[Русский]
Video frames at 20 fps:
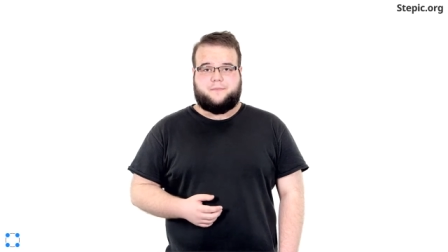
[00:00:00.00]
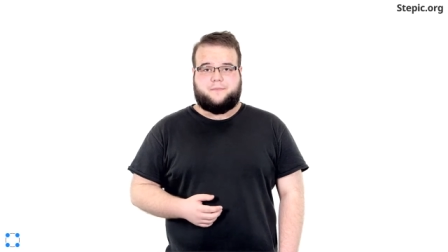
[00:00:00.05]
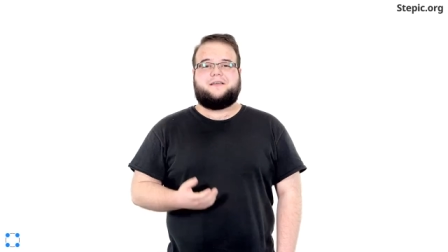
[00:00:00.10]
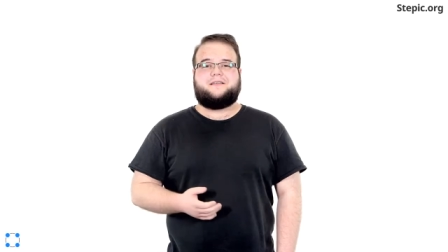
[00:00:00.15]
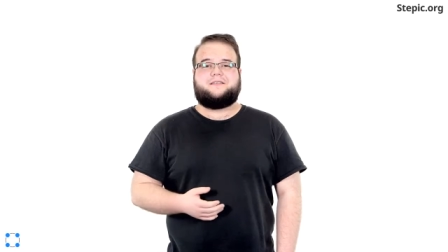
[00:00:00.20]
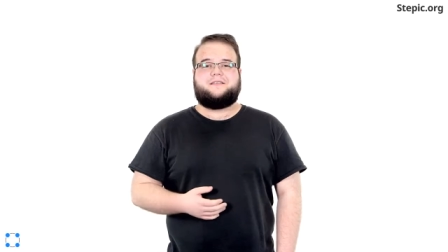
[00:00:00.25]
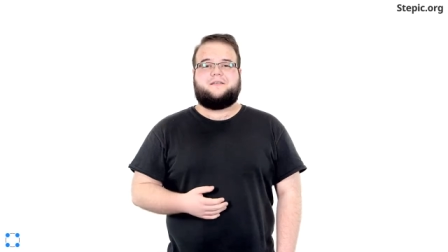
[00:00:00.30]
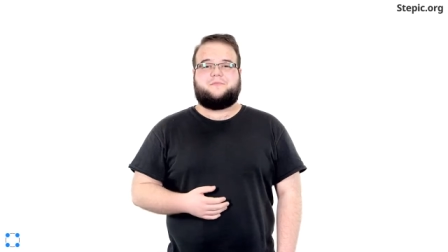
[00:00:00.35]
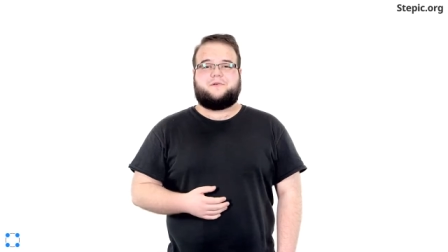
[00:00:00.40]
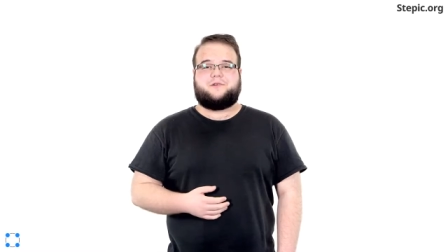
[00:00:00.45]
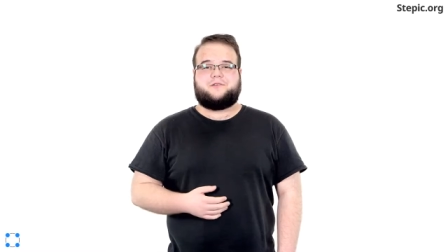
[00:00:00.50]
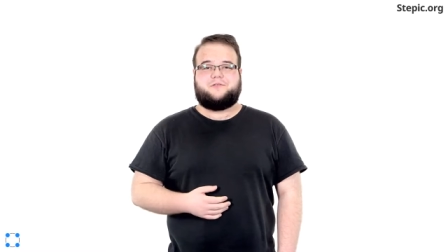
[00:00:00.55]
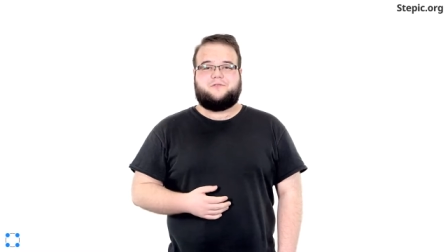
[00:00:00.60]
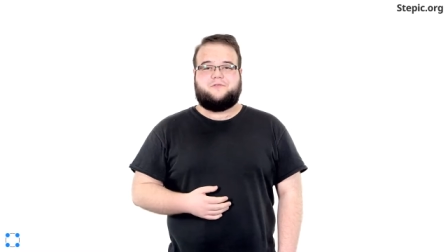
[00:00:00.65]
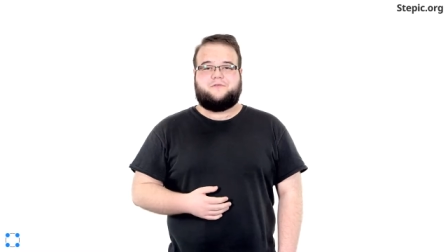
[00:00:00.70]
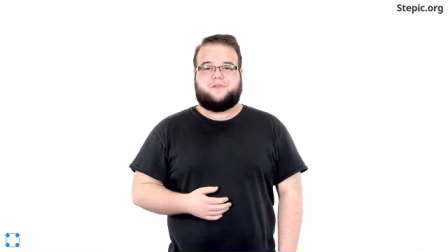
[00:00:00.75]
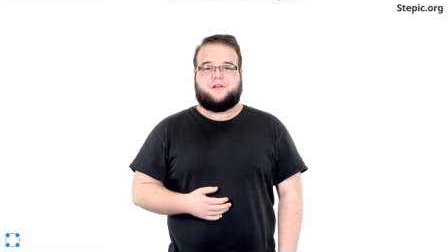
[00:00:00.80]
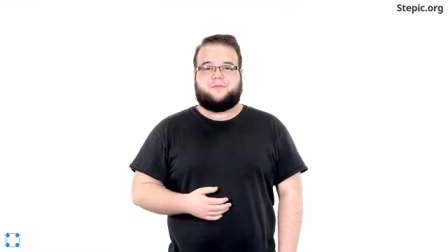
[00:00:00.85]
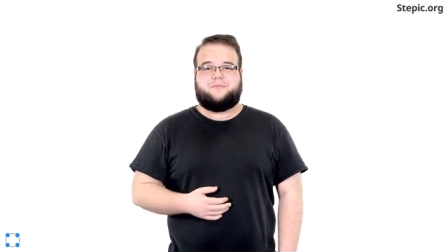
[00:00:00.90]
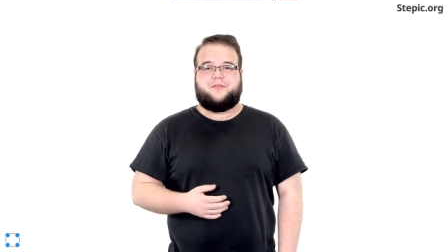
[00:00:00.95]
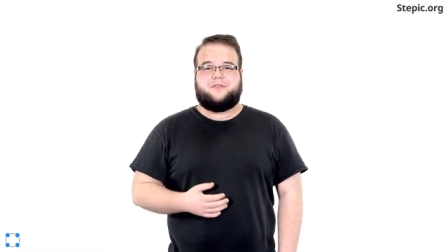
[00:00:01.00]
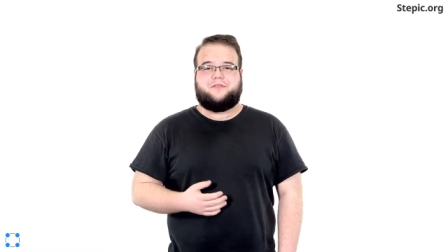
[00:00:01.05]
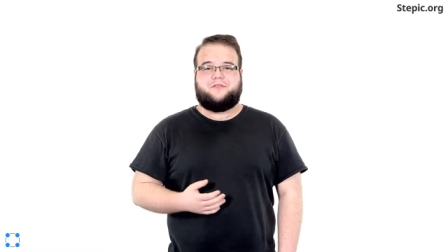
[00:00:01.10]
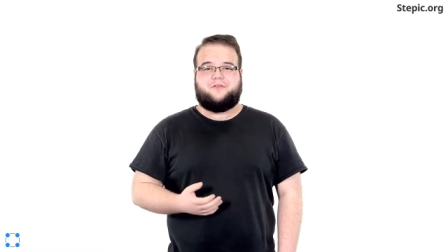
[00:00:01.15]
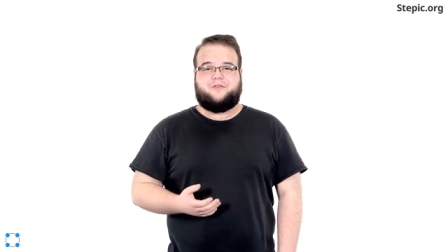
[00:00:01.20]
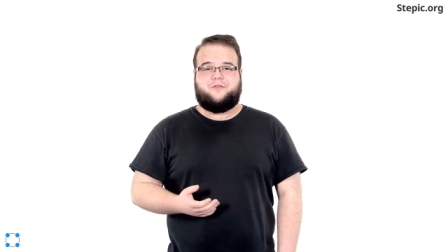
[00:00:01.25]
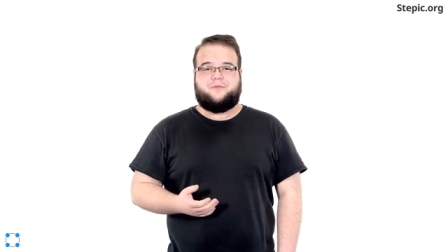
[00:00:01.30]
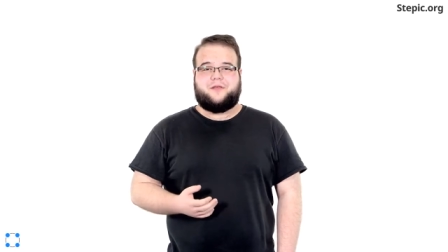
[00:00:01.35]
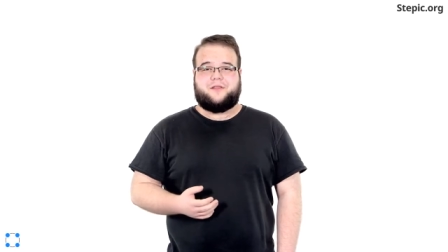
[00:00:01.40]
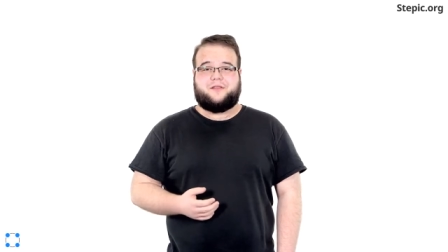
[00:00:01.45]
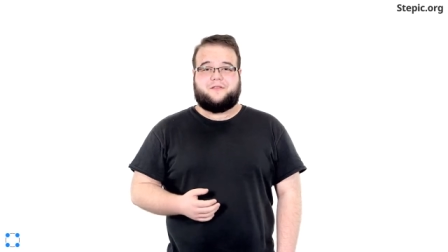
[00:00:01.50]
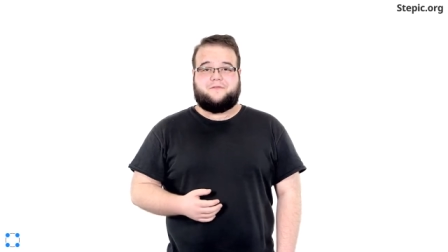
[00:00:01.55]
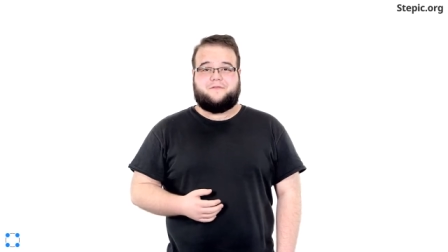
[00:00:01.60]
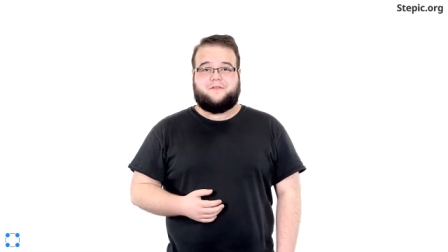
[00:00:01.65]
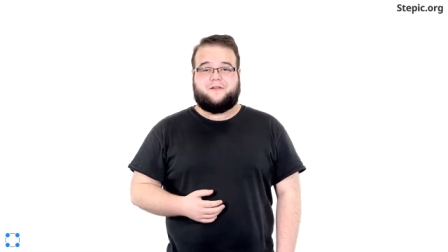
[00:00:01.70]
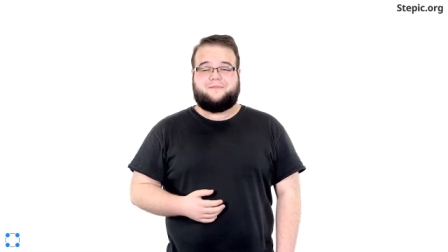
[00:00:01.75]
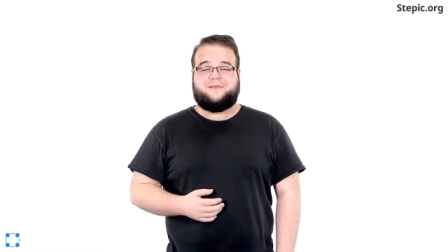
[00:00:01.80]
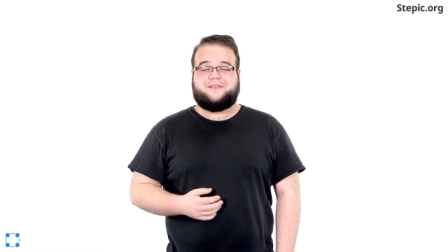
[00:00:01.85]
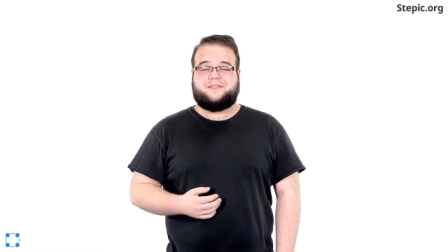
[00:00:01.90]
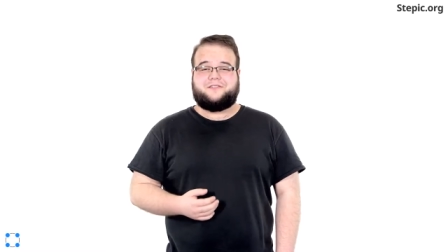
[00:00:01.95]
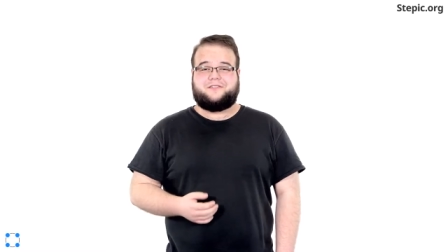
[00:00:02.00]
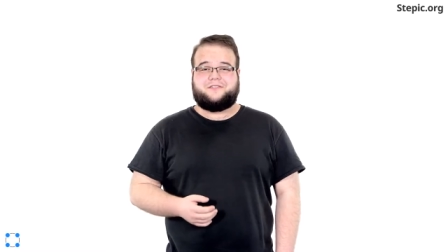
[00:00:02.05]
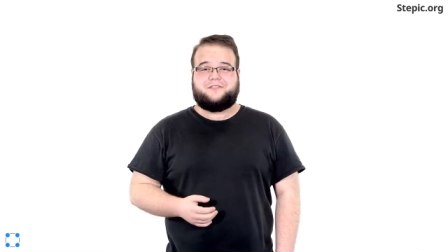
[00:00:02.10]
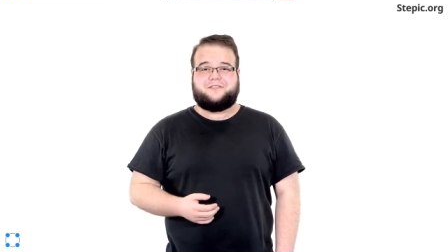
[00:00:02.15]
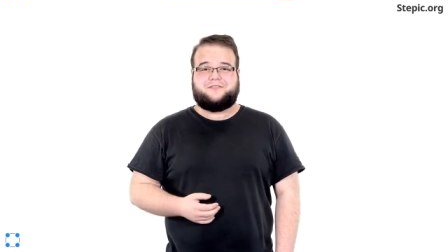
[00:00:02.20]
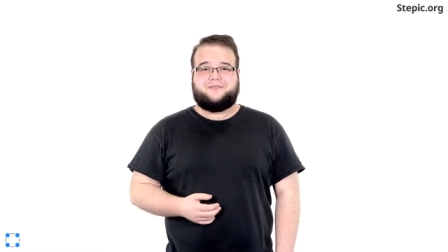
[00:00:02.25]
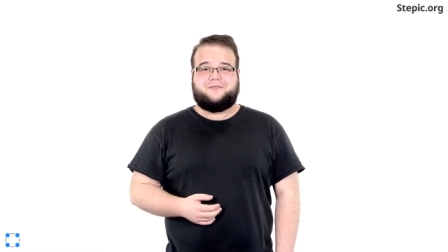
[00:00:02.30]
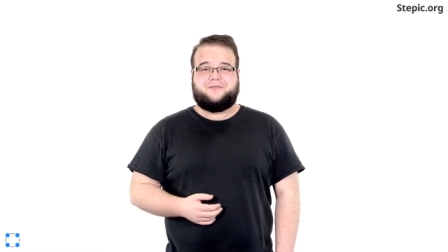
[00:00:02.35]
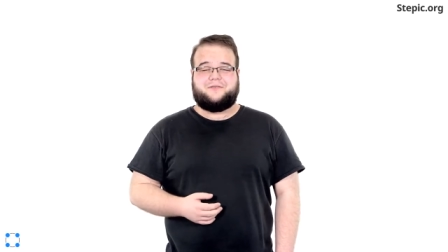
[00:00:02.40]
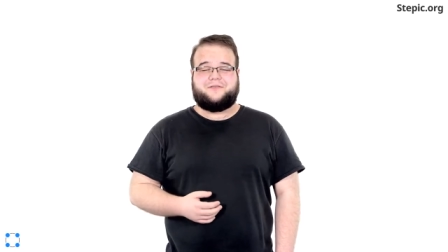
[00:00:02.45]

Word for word: Если я покажу вам фрагмент документа в формате JSON,